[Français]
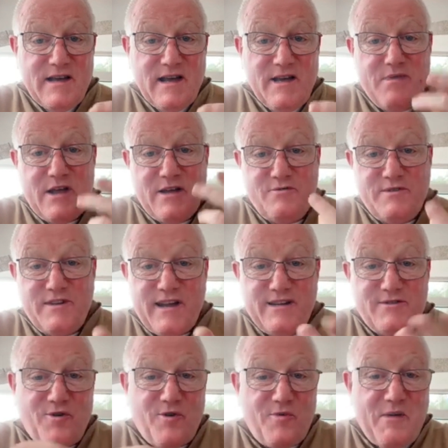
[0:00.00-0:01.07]
eh bien, nous
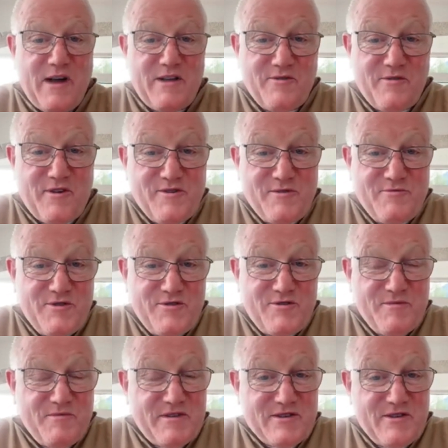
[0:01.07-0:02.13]
n'hériterons pas du royaume de
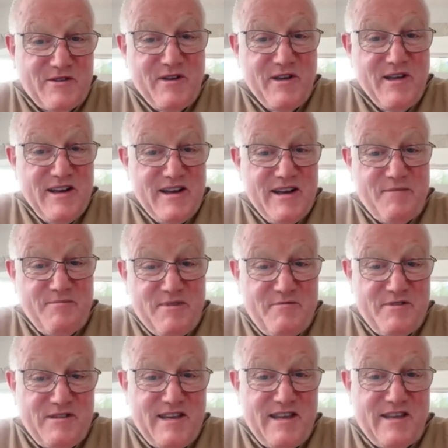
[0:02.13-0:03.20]
Dieu parce que la
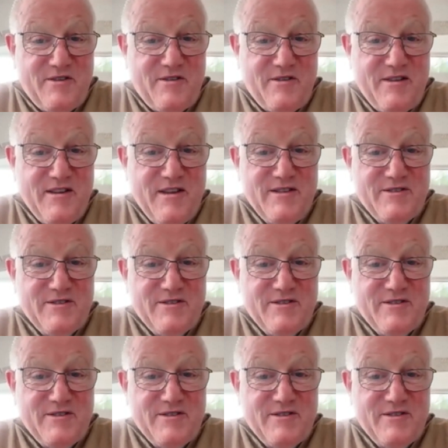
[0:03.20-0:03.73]
Bible dit que